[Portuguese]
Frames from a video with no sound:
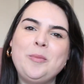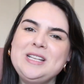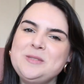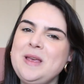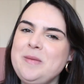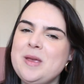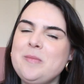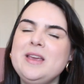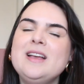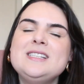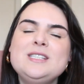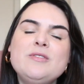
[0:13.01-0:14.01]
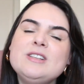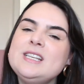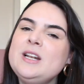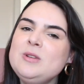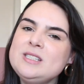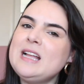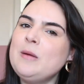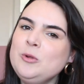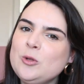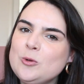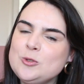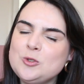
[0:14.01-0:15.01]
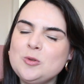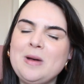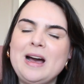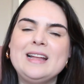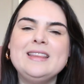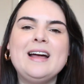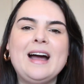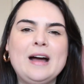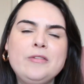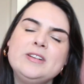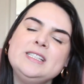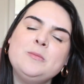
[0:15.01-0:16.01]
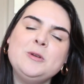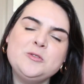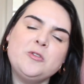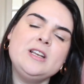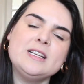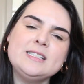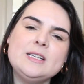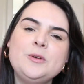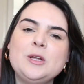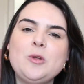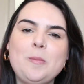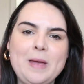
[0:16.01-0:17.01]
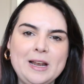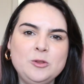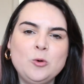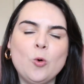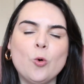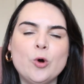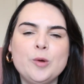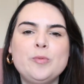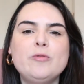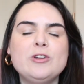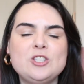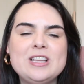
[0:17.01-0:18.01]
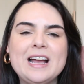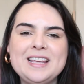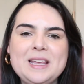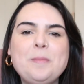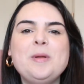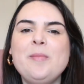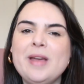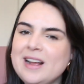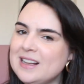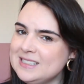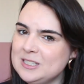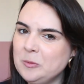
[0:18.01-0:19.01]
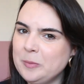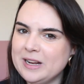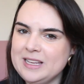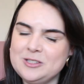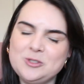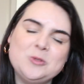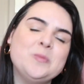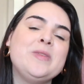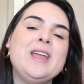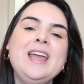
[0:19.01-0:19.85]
Pois bem, minha amiga, se você não está muito acostumada a fazer uma esfoliação na tua pele do corpo, vou te dar aqui a primeira razão para isso.